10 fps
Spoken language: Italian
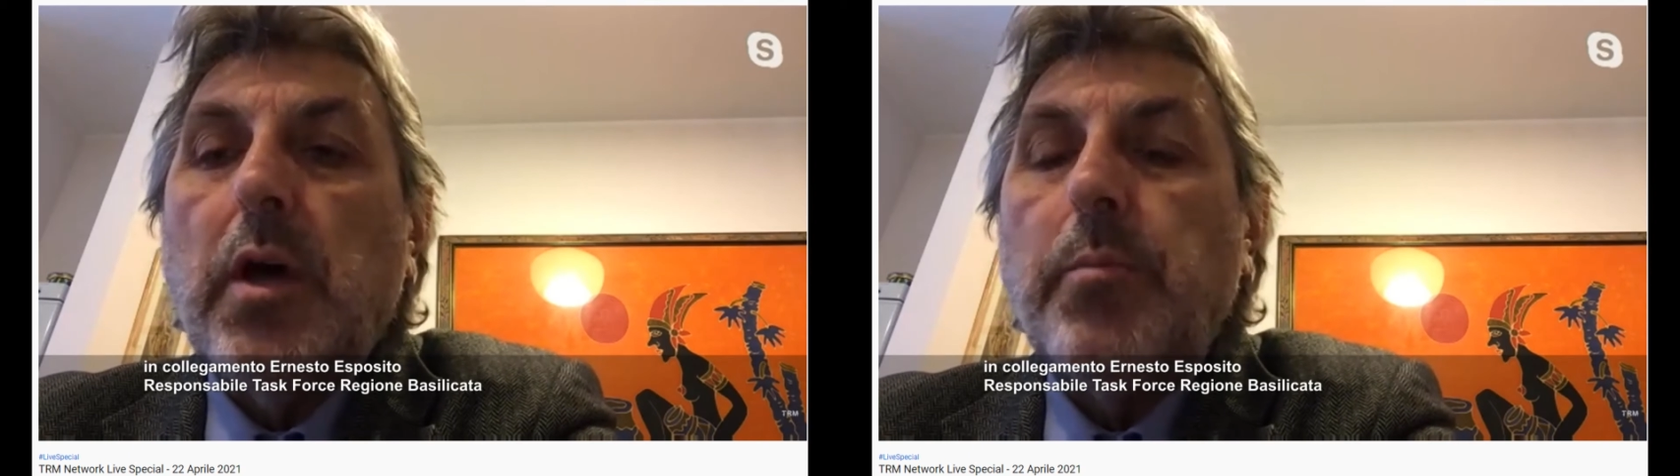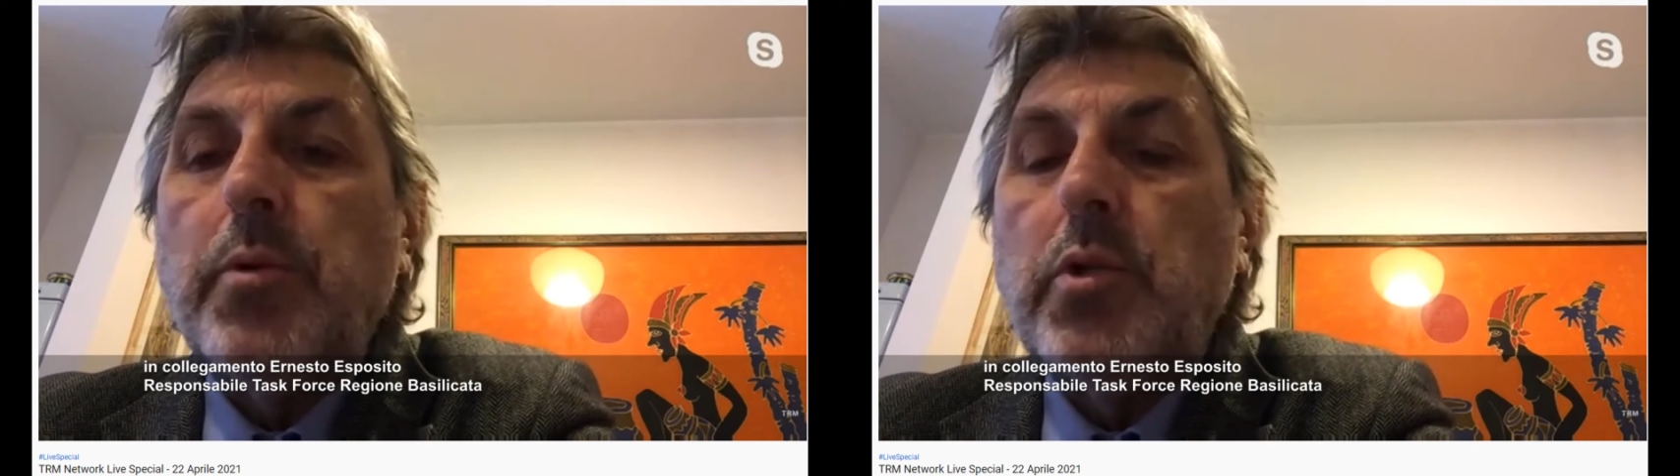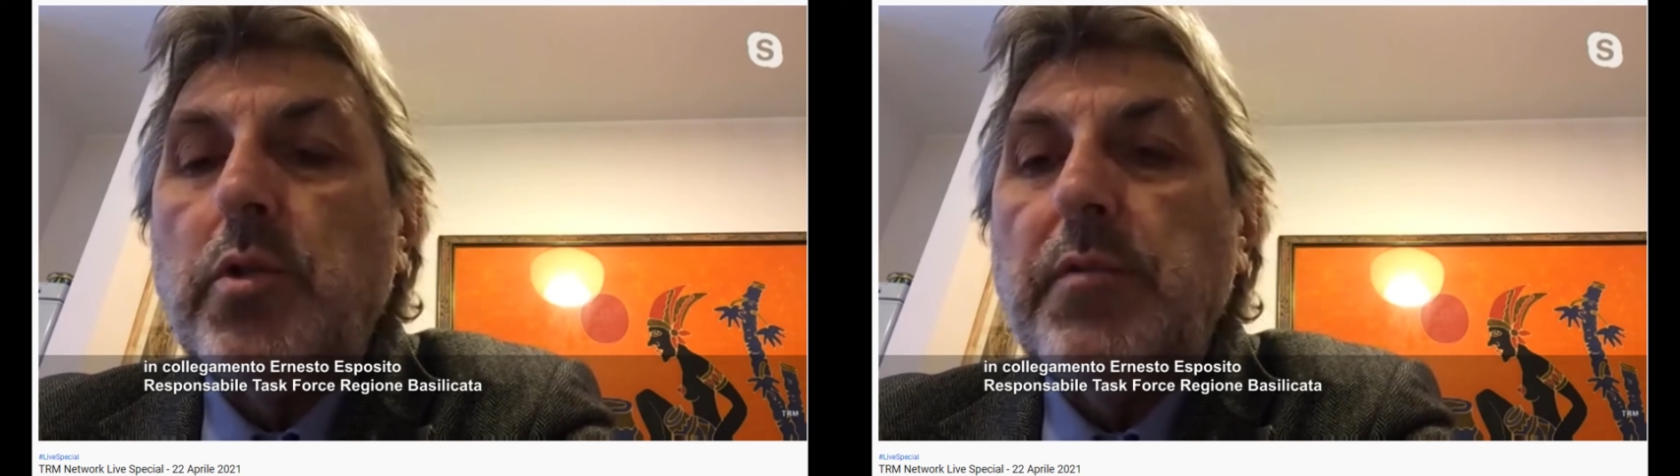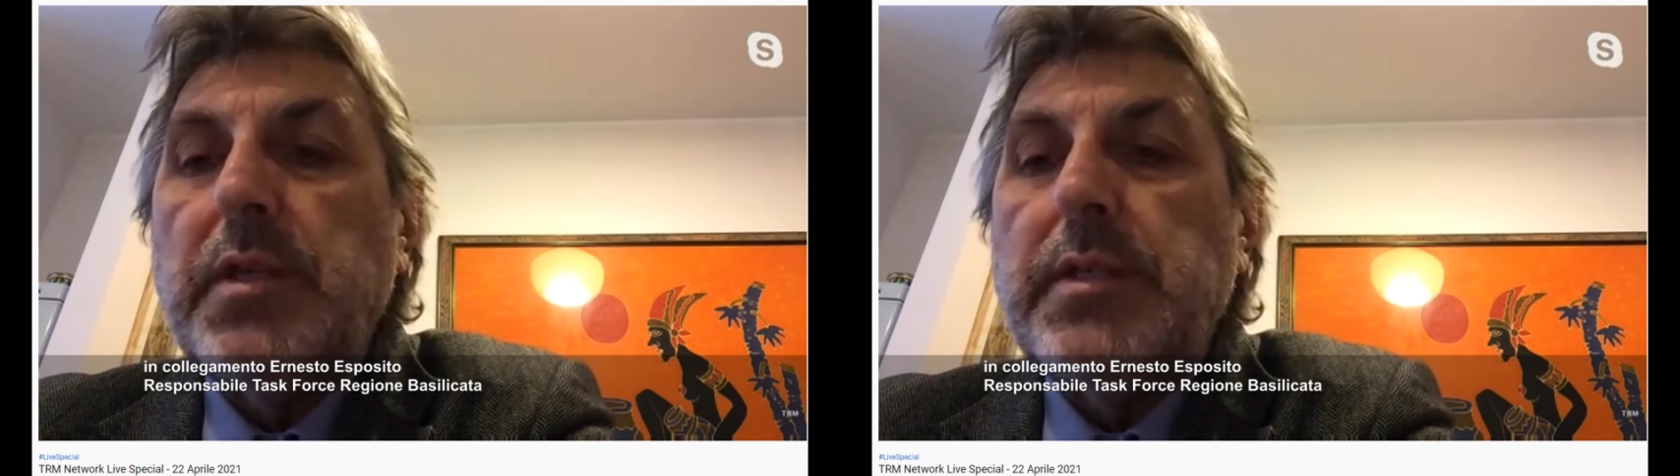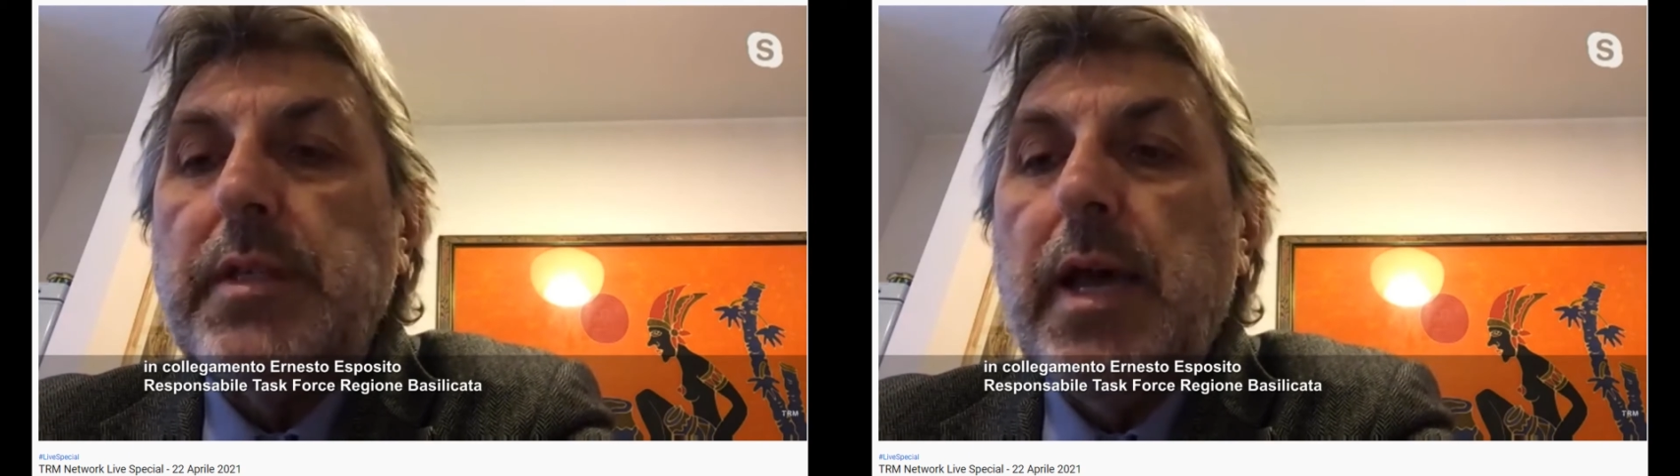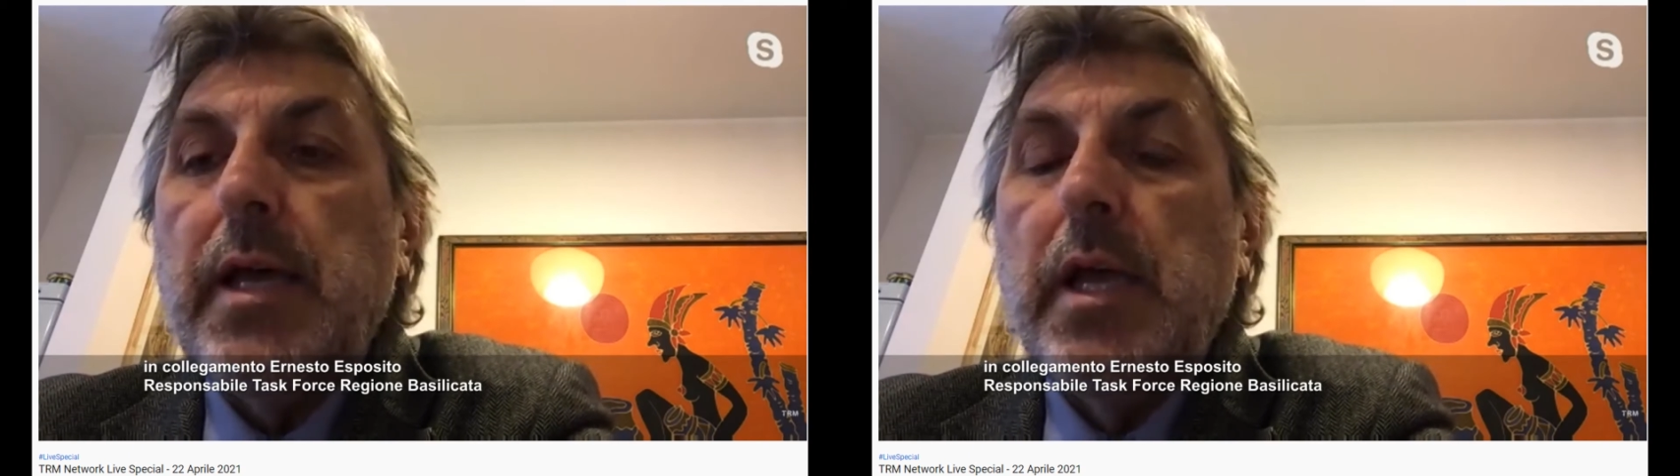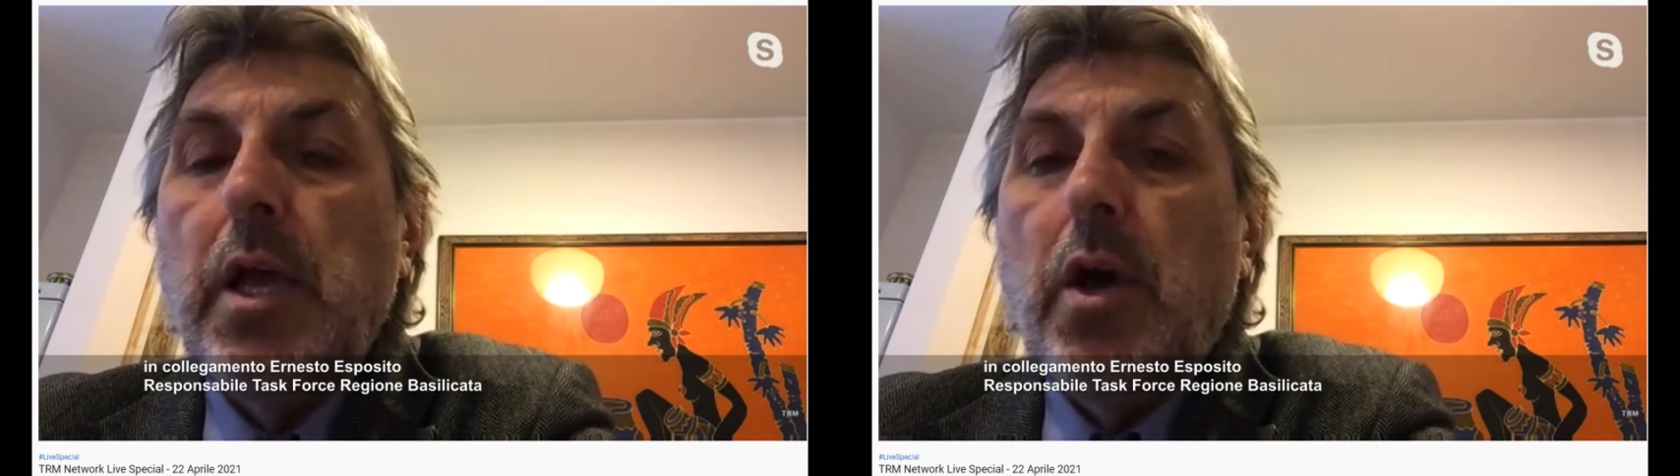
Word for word: da un punto di vista